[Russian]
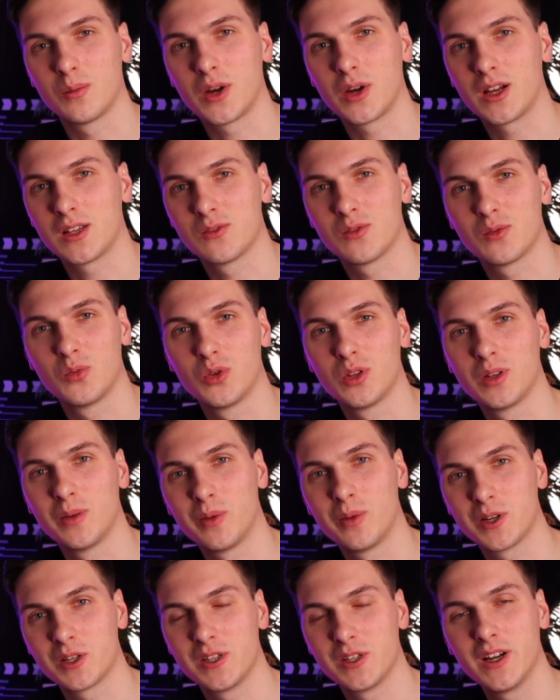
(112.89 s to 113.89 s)
показывает мой
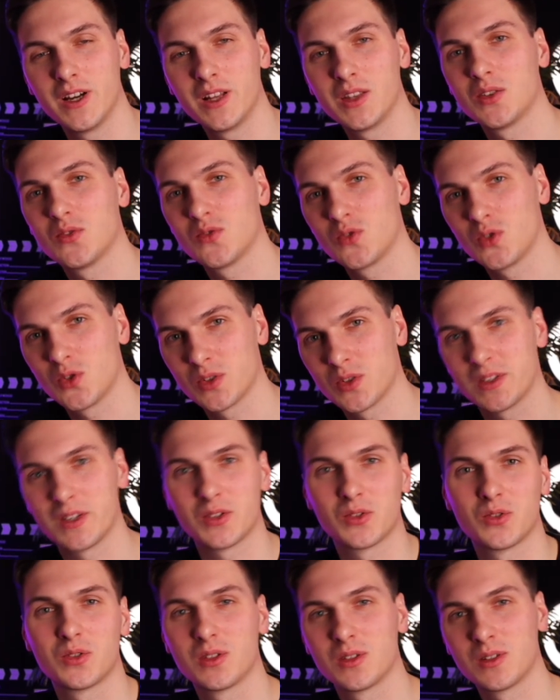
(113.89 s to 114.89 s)
домашний адрес, все
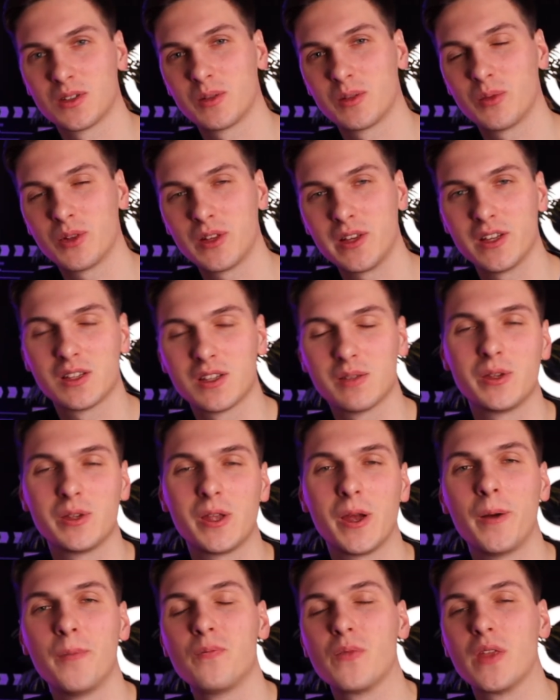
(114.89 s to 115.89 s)
сразу заполняет за
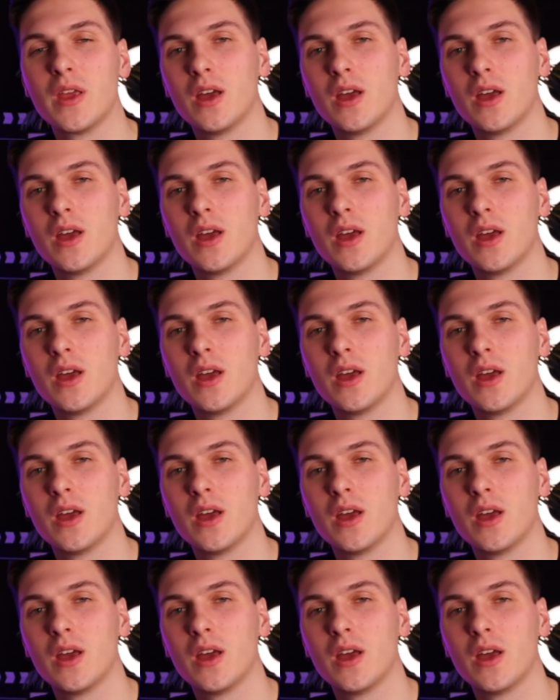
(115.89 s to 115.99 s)
меня.